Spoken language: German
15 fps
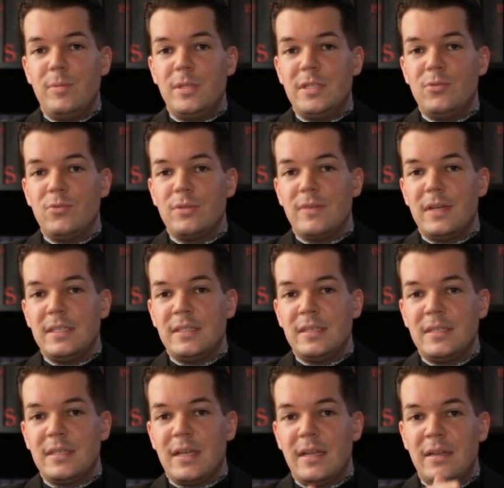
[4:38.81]
beziehungsweise
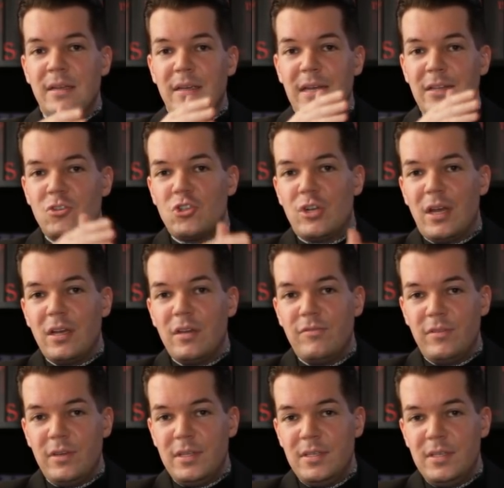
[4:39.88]
es eine ganz starke
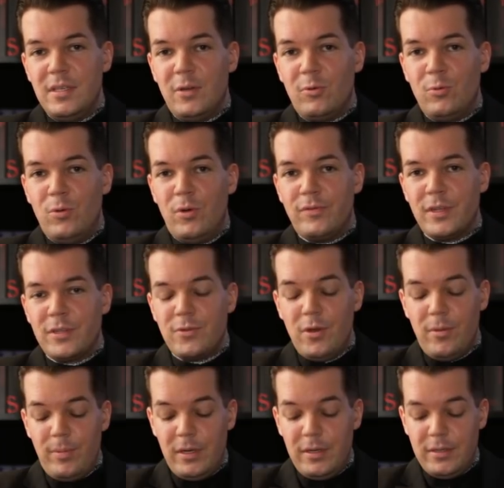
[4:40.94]
Fixierung nur auf das
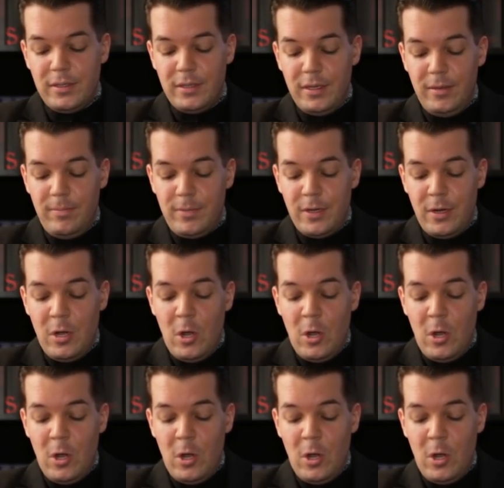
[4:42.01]
Körperliche gibt,